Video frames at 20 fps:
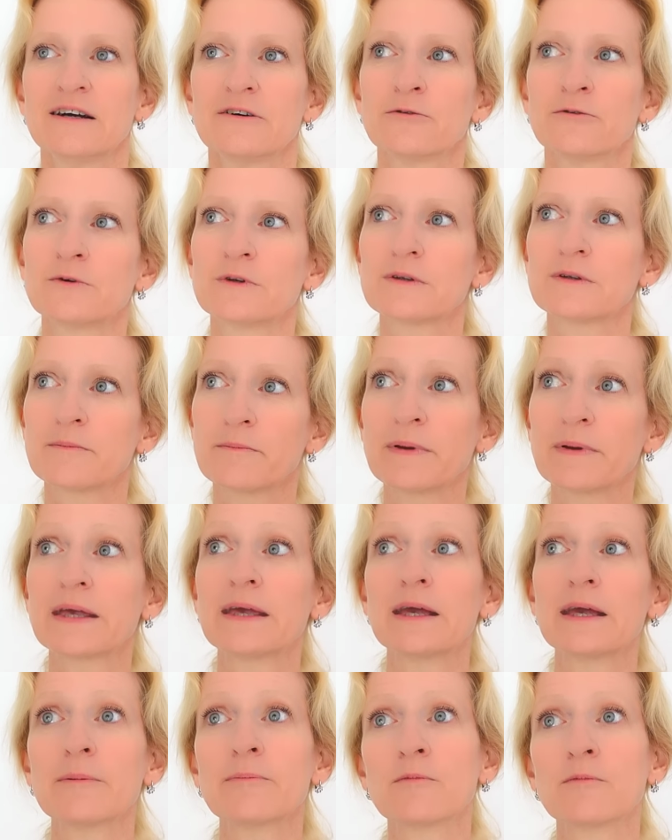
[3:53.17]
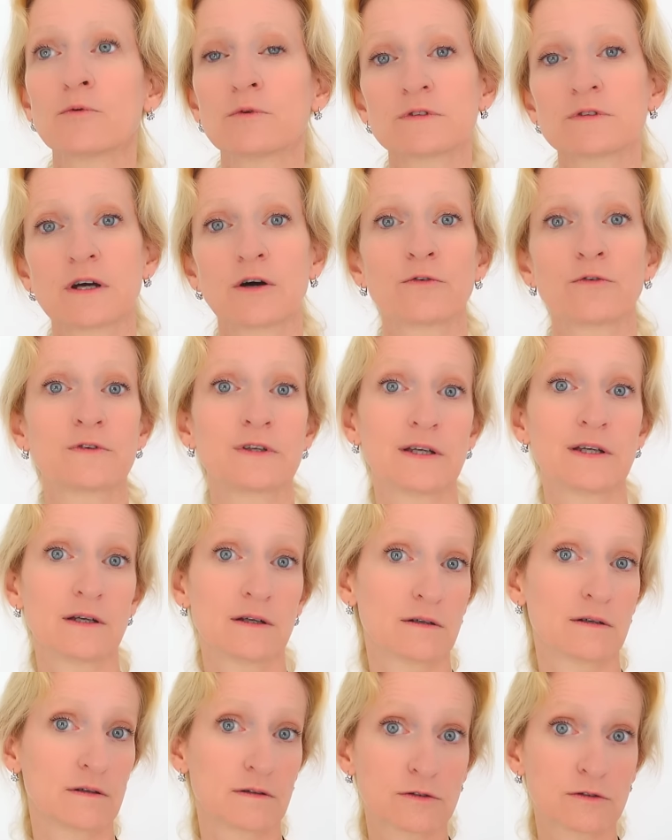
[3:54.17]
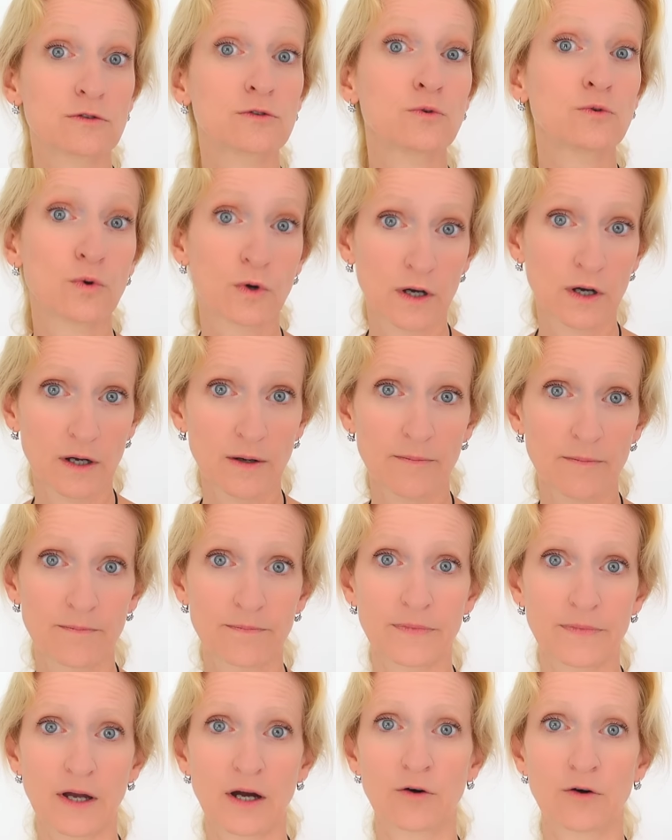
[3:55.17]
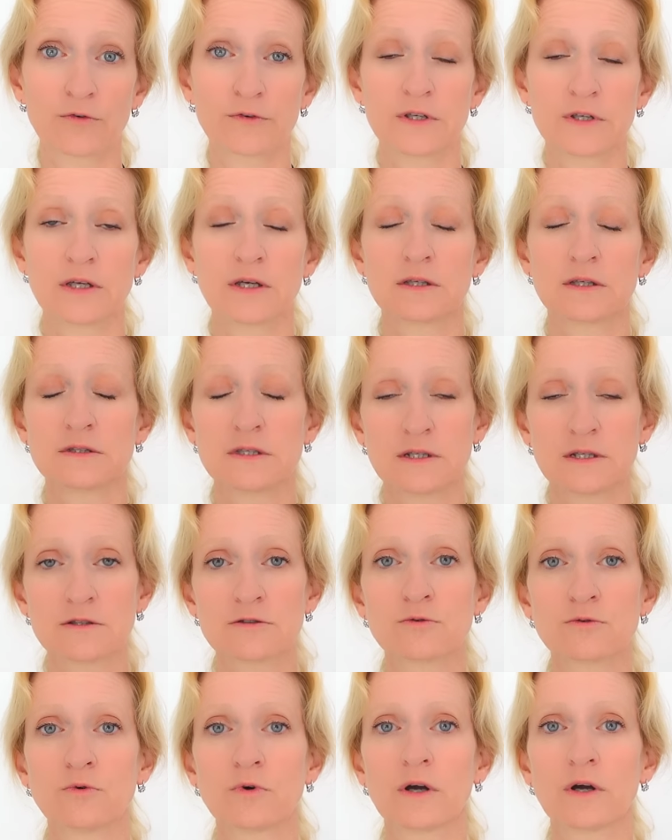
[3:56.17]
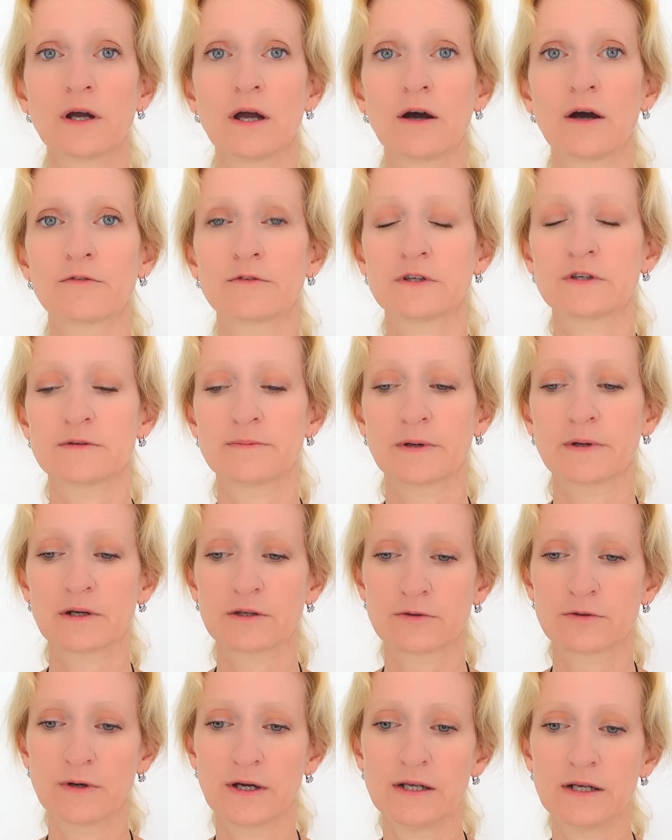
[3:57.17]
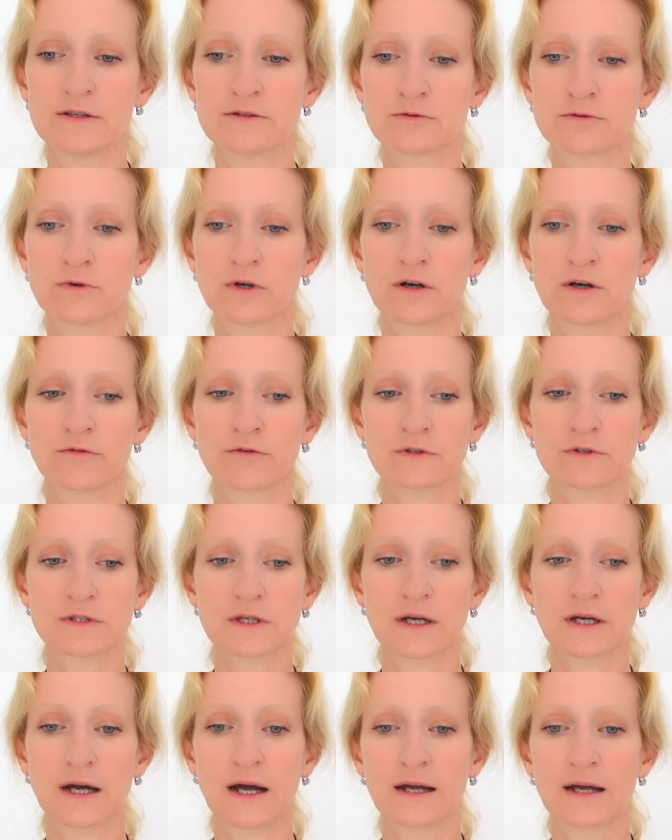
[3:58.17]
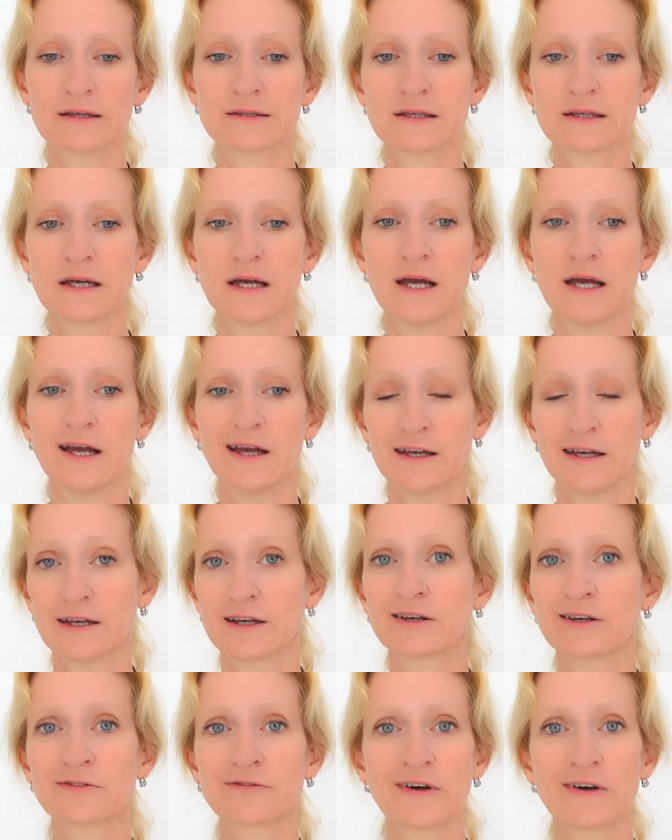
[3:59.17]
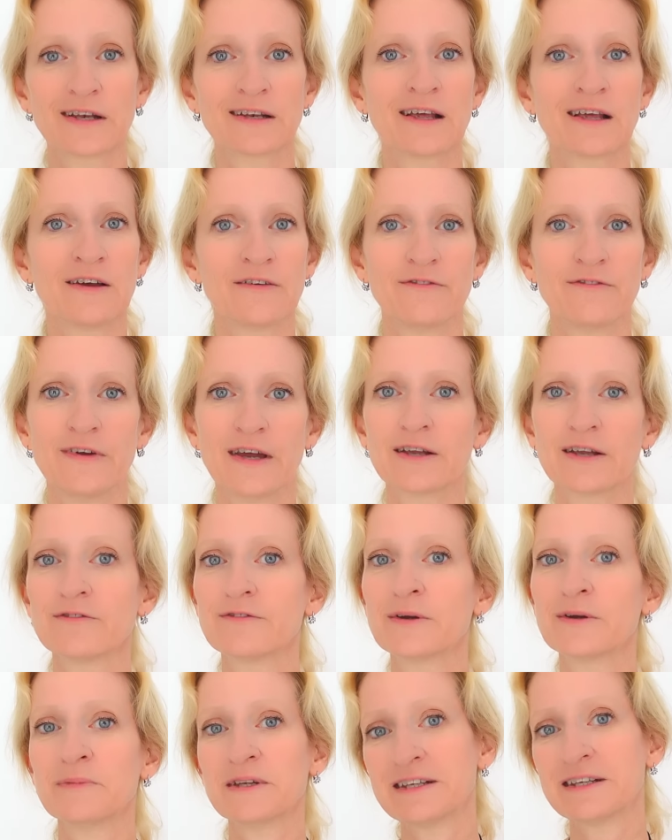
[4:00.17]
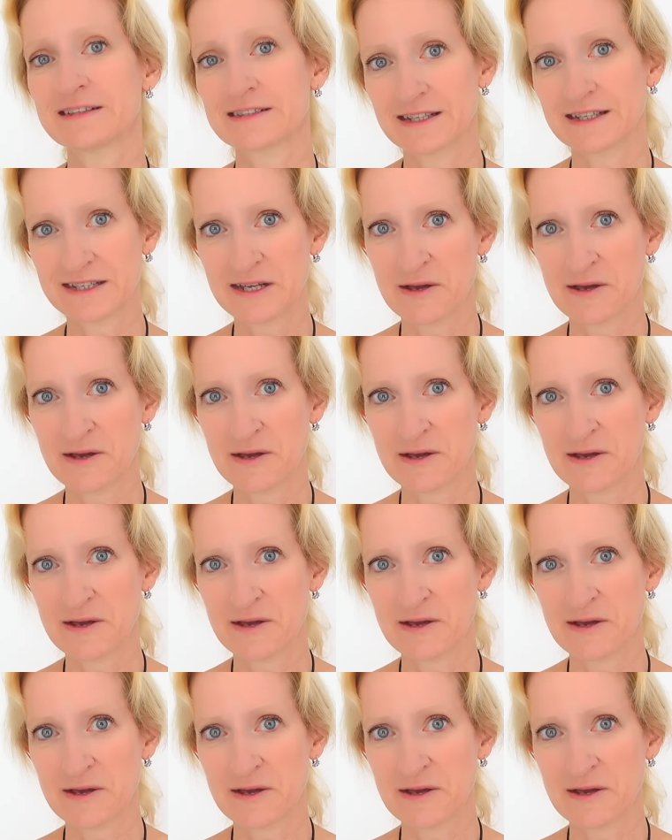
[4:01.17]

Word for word: und begeben uns auf die Suche auf die Sinnsuche, auf die spirituelle Suche, auf unsere Reise, irgendwann werden wir mit dieser